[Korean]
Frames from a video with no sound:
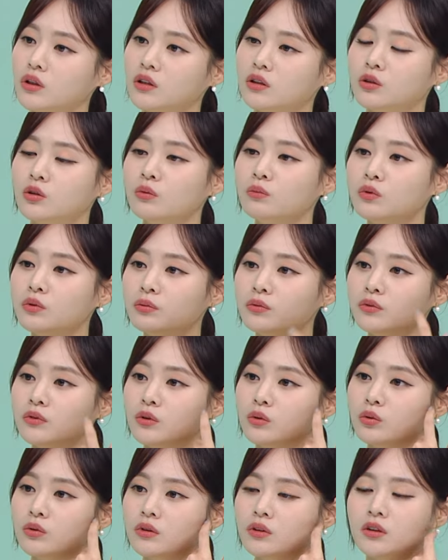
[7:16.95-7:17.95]
그런
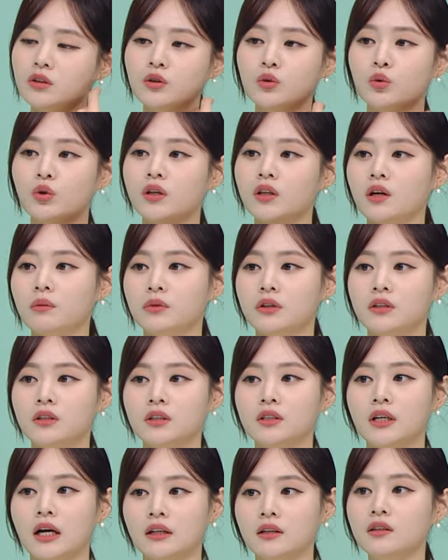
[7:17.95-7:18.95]
부분들도 큰 요인에
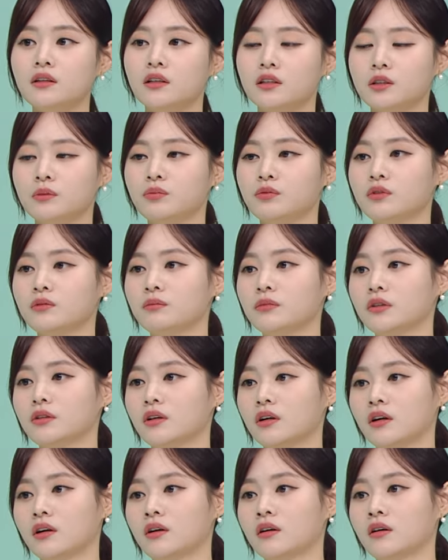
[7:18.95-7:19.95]
미치지 않을까
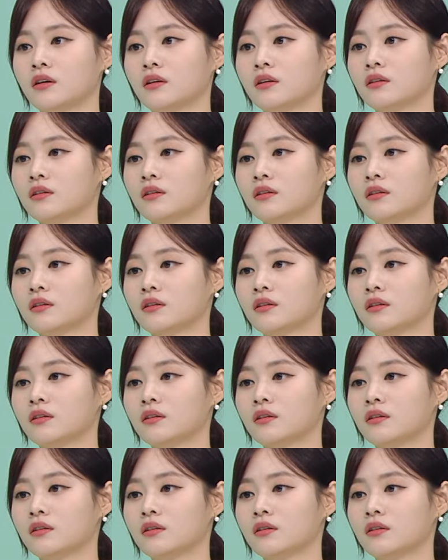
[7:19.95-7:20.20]
싶습니다.